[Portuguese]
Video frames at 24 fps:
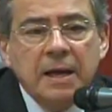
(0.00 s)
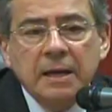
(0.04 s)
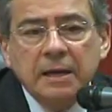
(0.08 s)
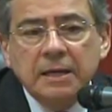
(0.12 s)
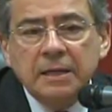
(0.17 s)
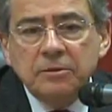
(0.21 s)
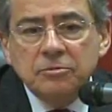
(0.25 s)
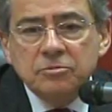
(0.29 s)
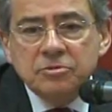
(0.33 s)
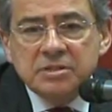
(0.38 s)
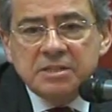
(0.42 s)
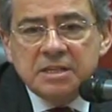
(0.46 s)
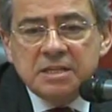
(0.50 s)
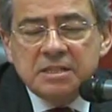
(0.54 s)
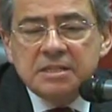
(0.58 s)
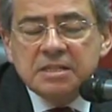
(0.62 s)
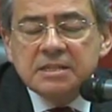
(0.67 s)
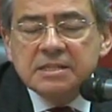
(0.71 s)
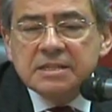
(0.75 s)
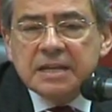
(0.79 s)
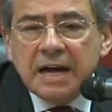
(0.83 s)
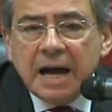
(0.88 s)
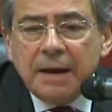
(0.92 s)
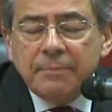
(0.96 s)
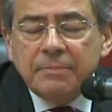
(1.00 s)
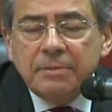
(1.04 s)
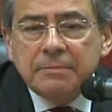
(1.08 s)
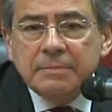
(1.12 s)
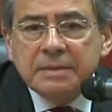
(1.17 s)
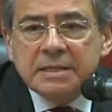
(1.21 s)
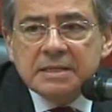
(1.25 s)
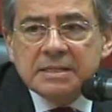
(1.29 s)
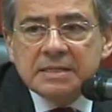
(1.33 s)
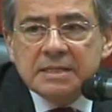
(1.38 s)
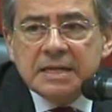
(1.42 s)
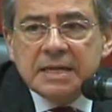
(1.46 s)
que não sei se sabe,
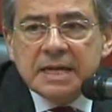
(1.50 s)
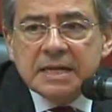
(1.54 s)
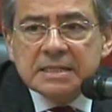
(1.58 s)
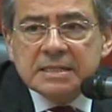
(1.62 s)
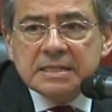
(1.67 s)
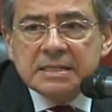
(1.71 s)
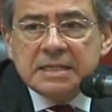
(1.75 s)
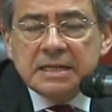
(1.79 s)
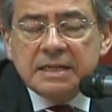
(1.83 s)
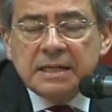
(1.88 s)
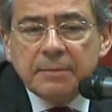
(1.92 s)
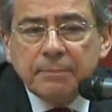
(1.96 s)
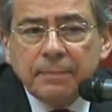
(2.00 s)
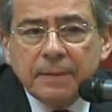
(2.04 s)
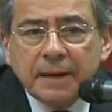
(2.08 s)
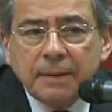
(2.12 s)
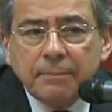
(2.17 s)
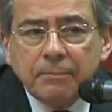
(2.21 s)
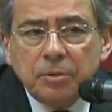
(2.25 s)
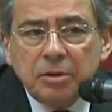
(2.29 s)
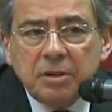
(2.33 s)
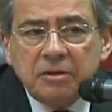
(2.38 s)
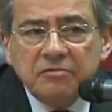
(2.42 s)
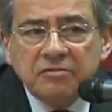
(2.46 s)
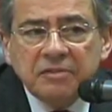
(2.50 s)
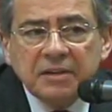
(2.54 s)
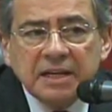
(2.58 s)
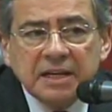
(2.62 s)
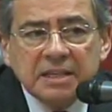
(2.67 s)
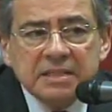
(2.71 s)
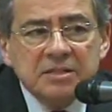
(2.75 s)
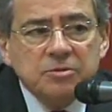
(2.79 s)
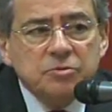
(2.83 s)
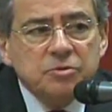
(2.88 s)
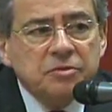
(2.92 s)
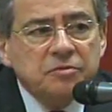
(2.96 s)
mas é a sigla para
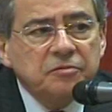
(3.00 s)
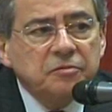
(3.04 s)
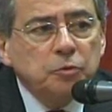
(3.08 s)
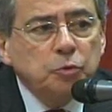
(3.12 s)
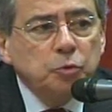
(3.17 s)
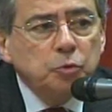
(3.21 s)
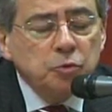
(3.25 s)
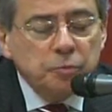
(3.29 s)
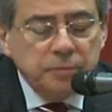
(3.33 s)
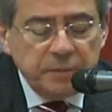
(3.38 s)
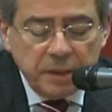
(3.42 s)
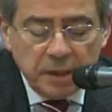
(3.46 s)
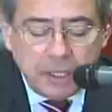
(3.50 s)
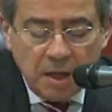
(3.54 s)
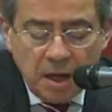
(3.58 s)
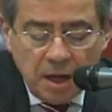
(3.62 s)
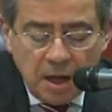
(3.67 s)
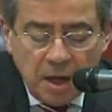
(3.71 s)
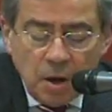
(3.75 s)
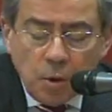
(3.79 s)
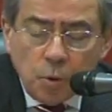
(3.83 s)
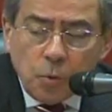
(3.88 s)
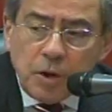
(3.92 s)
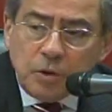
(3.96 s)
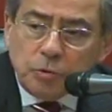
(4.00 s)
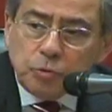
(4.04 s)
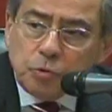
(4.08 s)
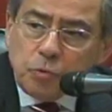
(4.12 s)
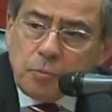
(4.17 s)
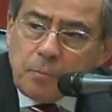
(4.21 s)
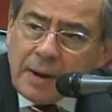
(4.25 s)
bonificação de volume. Quando